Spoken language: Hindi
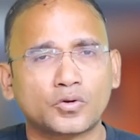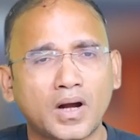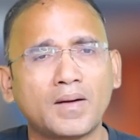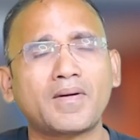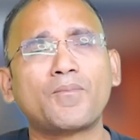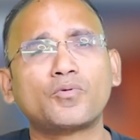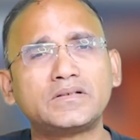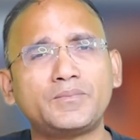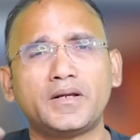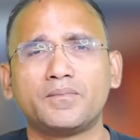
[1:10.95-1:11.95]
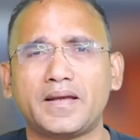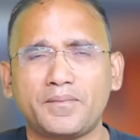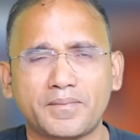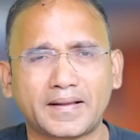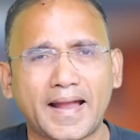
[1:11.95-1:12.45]
तो हम आपको इस वीडियो में ये
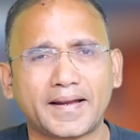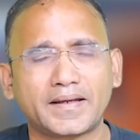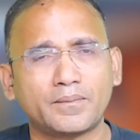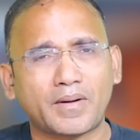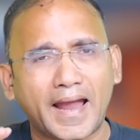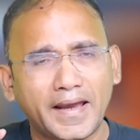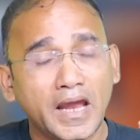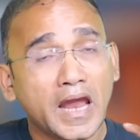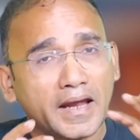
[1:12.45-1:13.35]
भी बताएंगे कि भाई